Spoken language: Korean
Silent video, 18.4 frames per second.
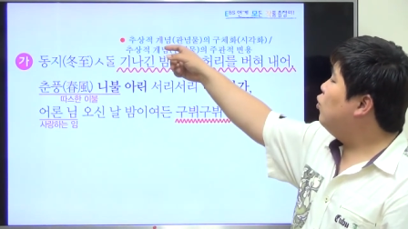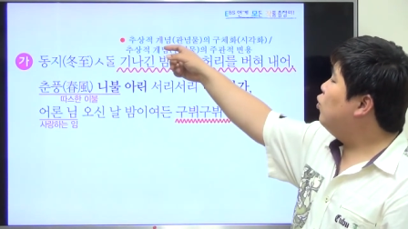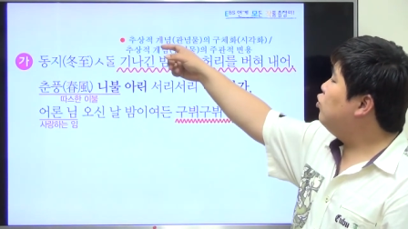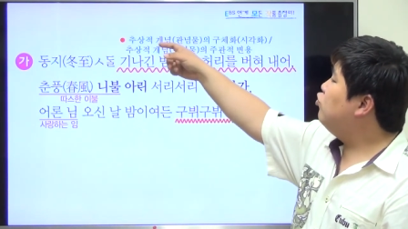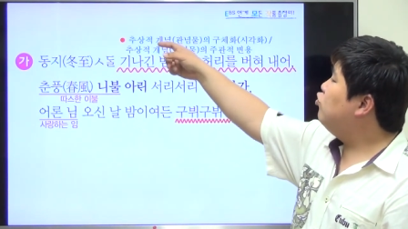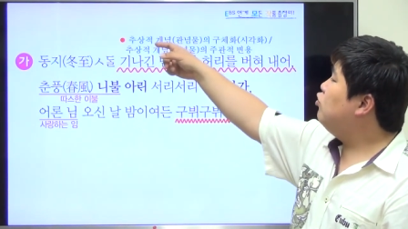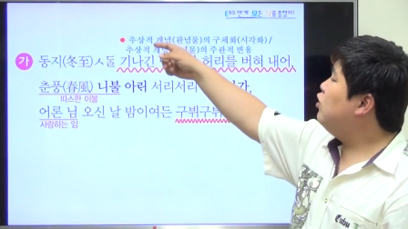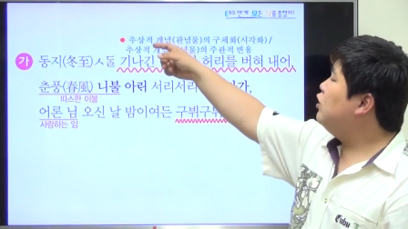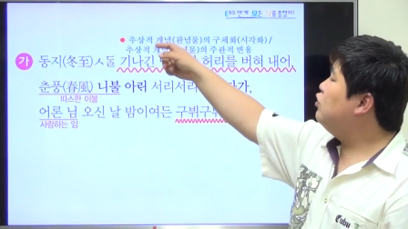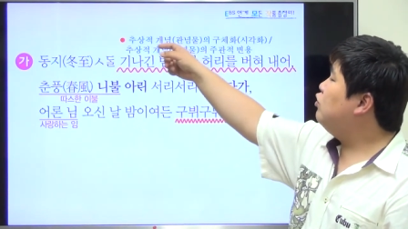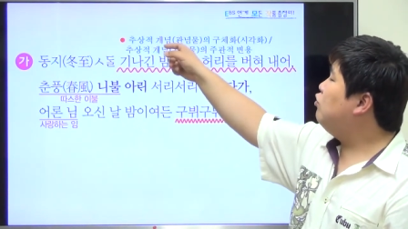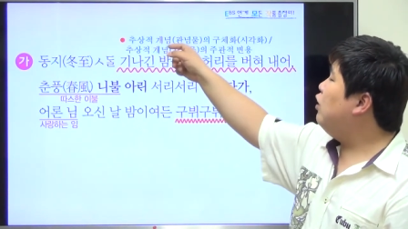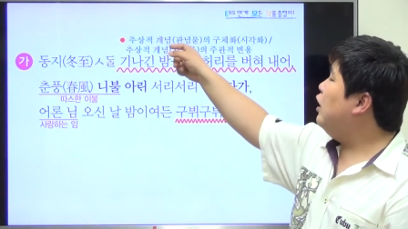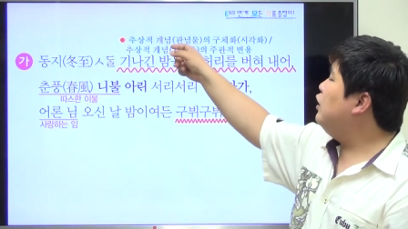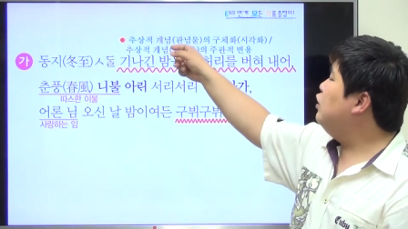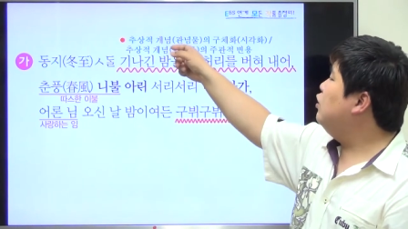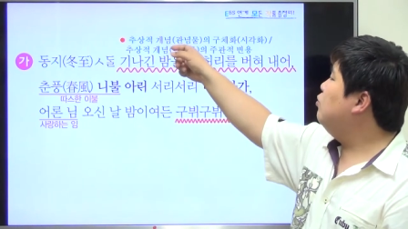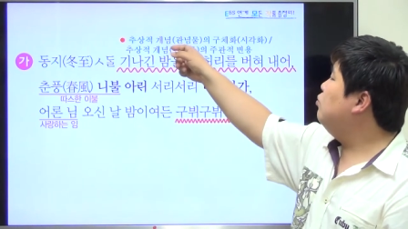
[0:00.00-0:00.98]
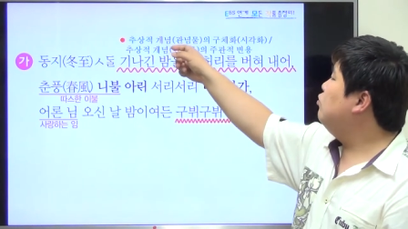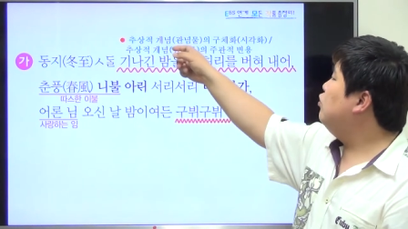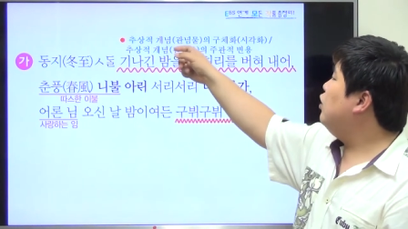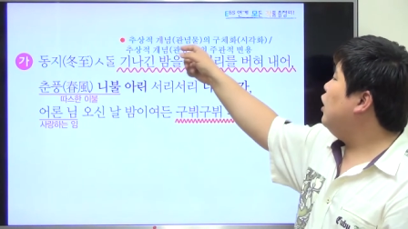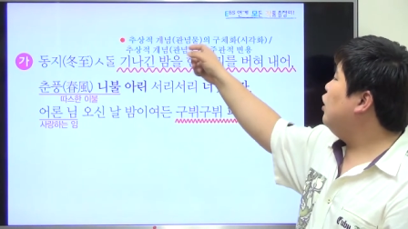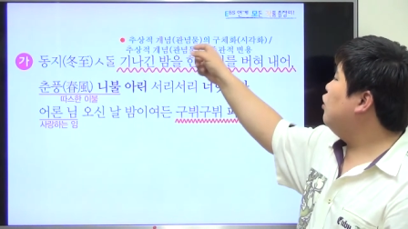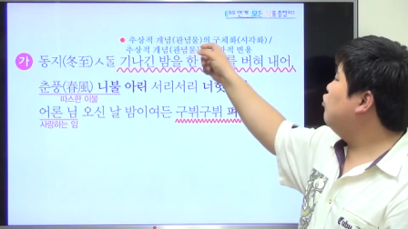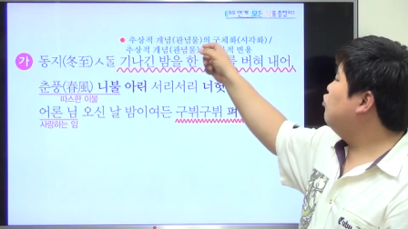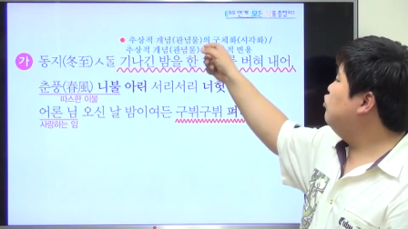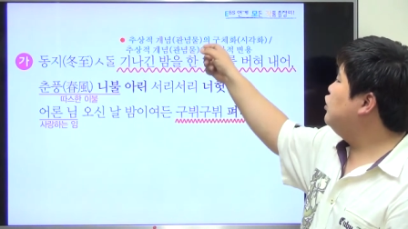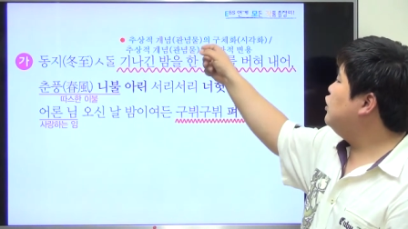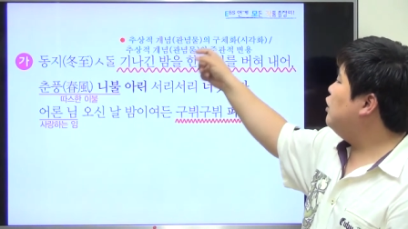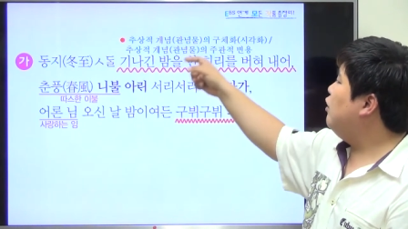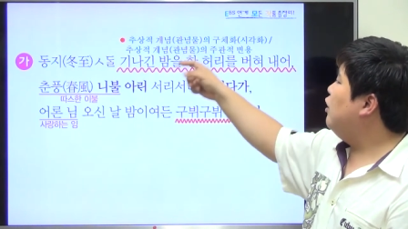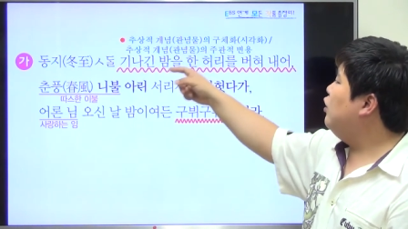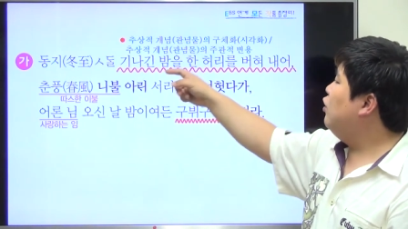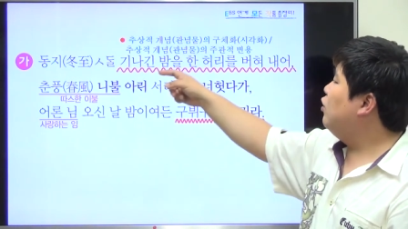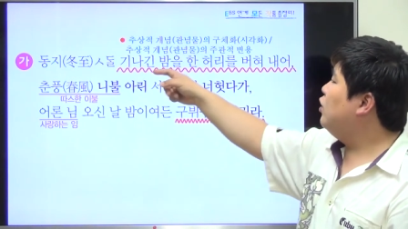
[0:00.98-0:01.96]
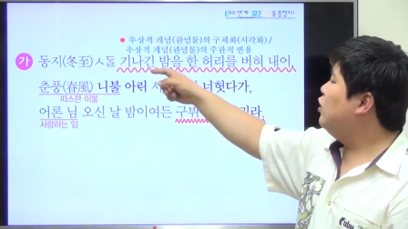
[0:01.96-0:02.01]
곧 추상적 관념물의
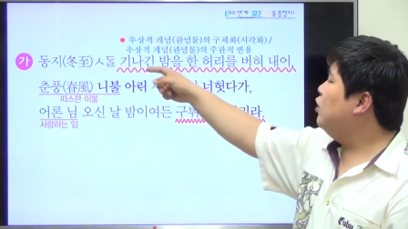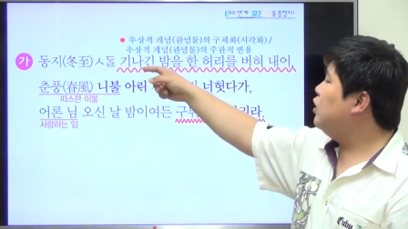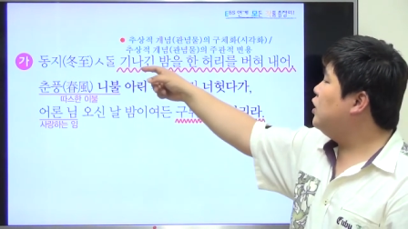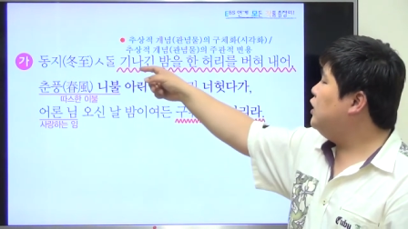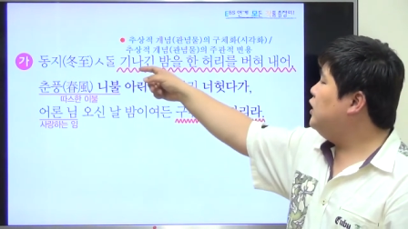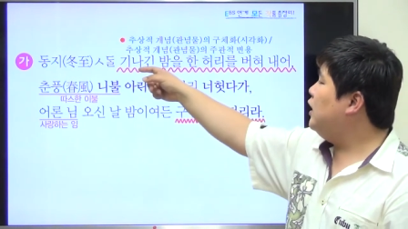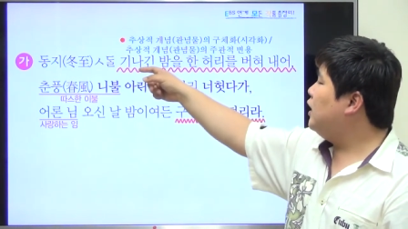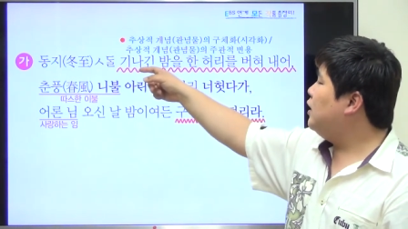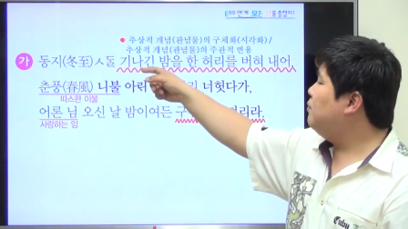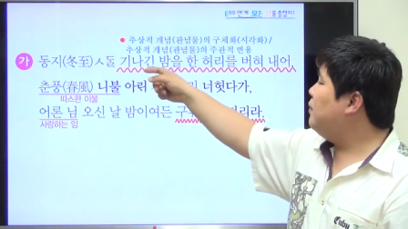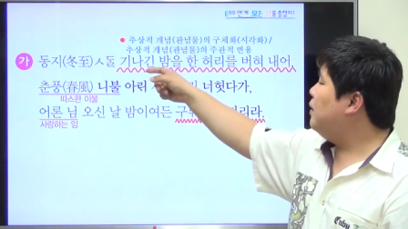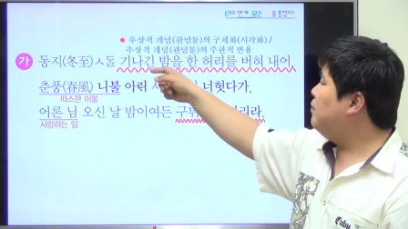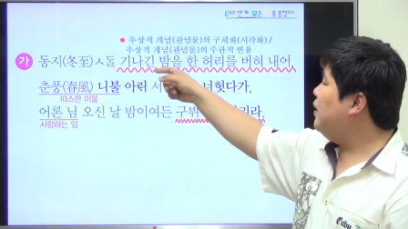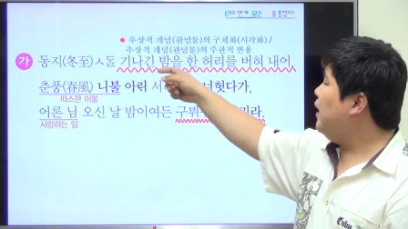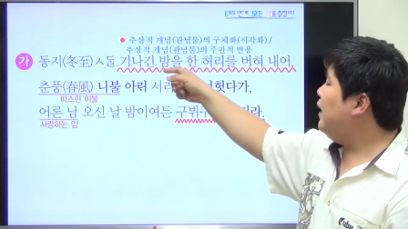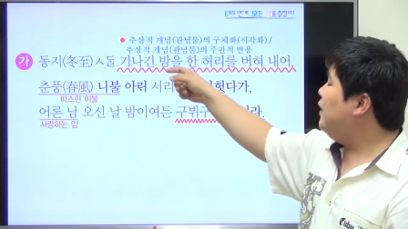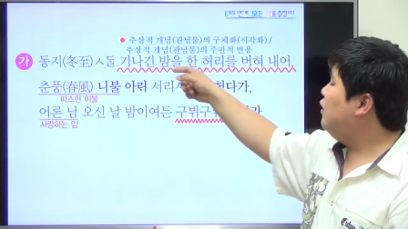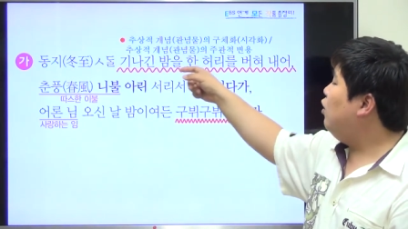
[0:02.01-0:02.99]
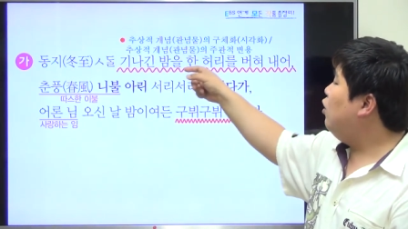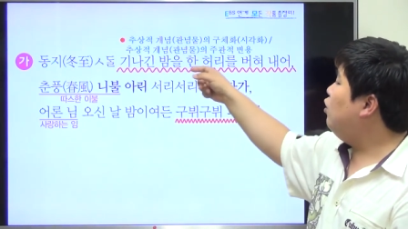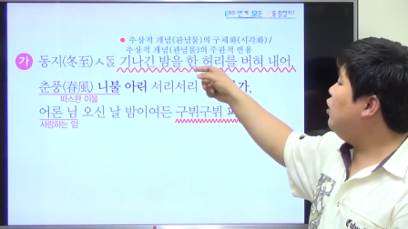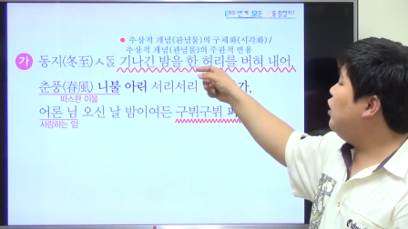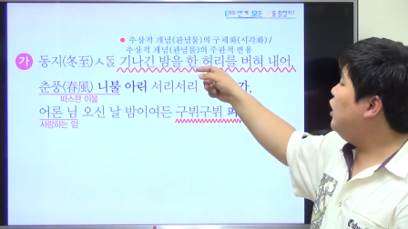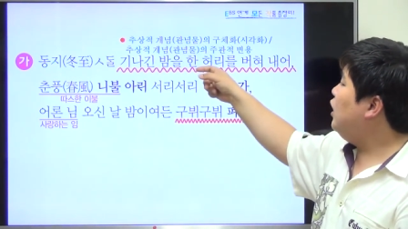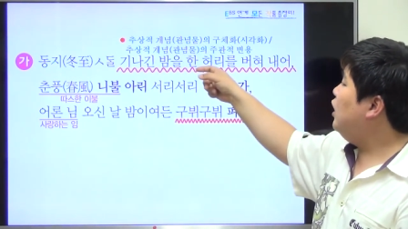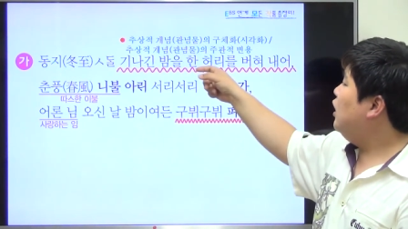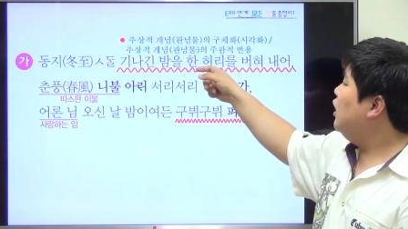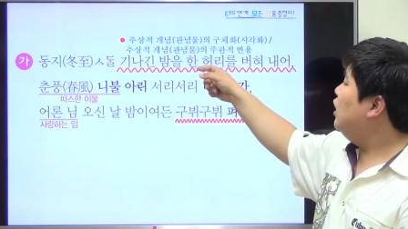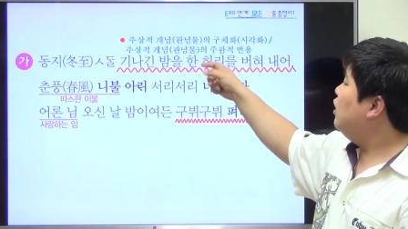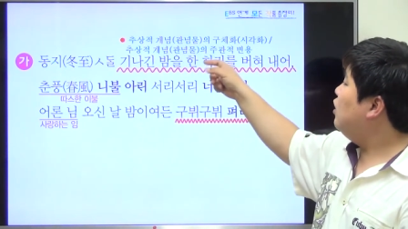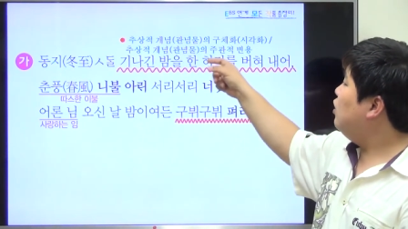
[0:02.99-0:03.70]
구체화, 여기서 기나긴 밤을 한 허리,